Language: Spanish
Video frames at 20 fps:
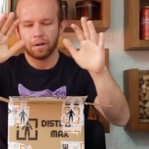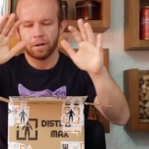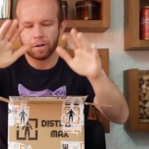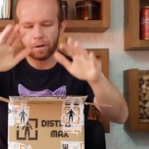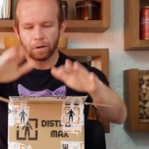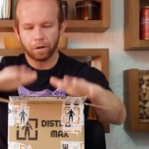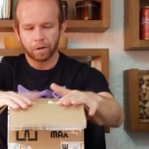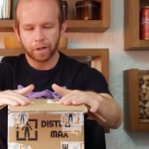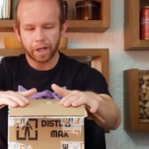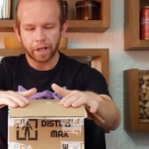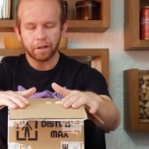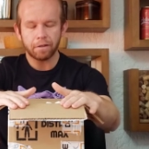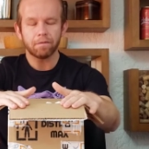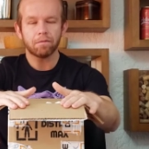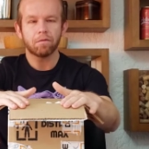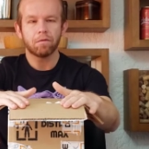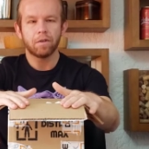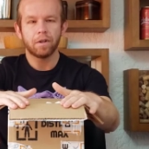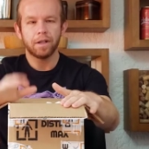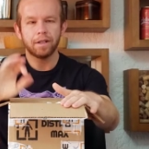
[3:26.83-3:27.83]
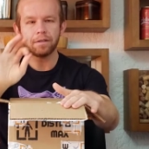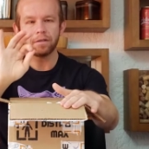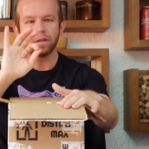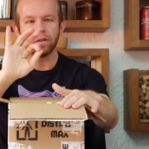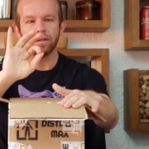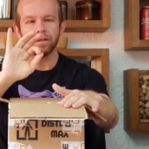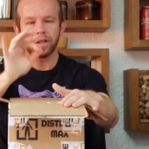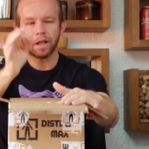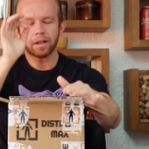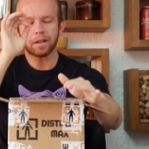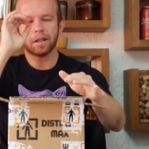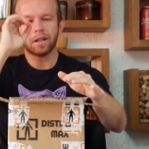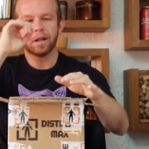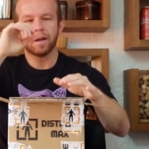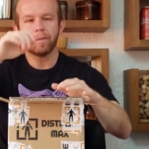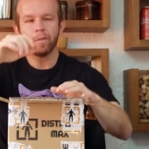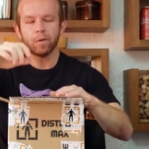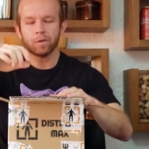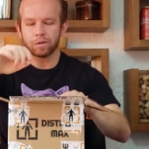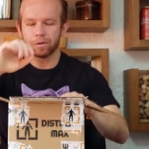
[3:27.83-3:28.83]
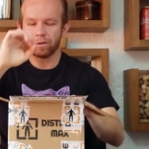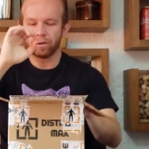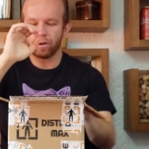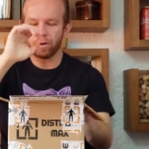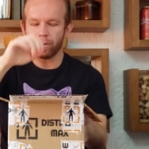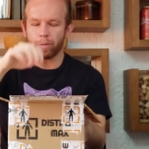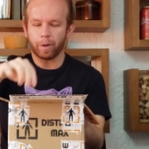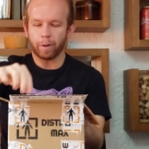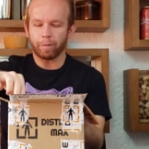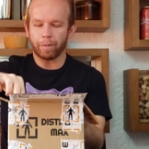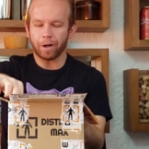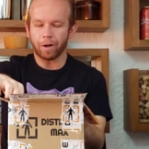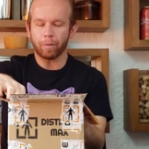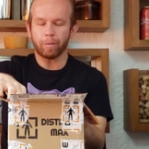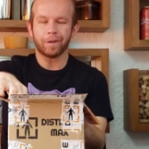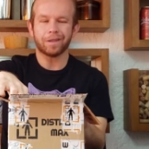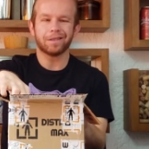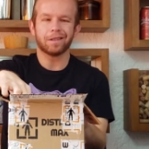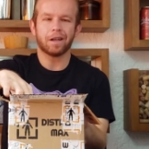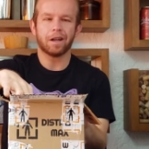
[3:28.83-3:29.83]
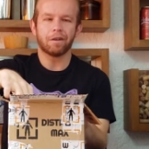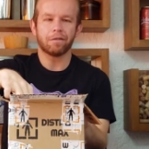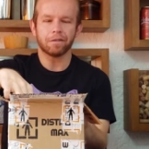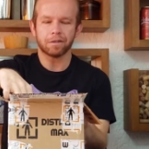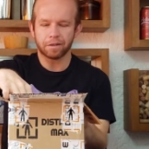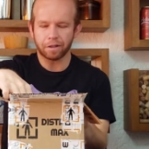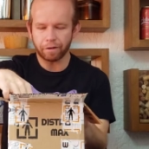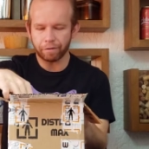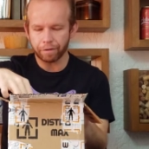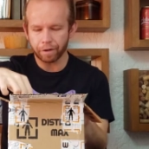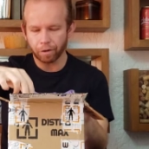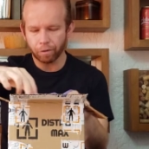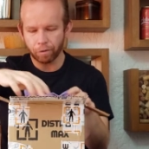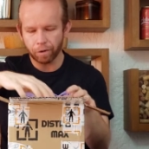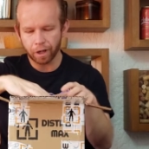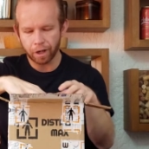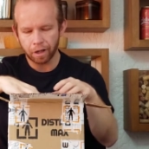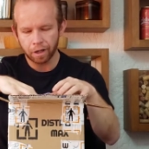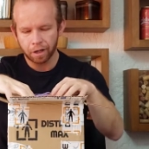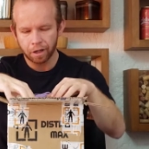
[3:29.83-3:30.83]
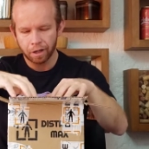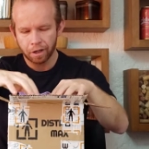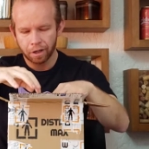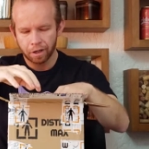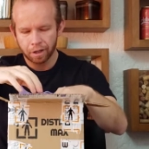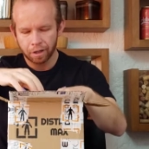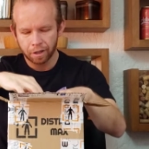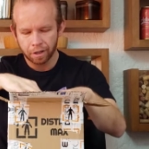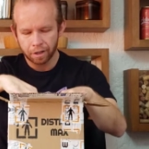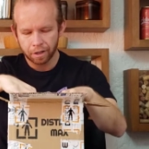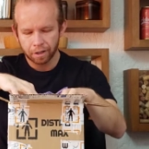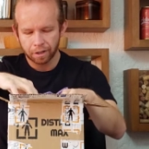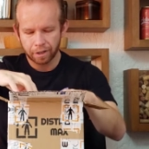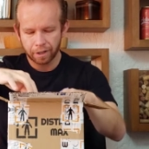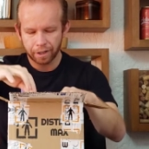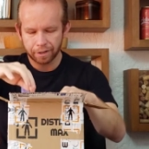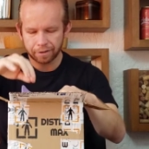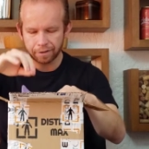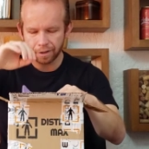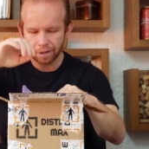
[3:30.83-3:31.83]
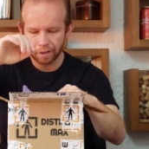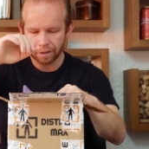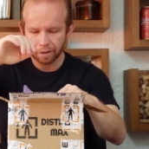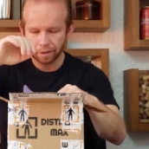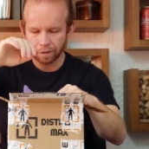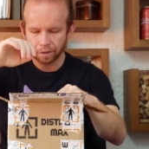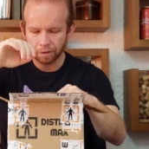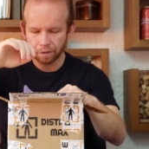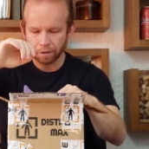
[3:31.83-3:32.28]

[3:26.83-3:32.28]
Ok, listo, ya tenemos todo preparado para sacar nuestra figura que se...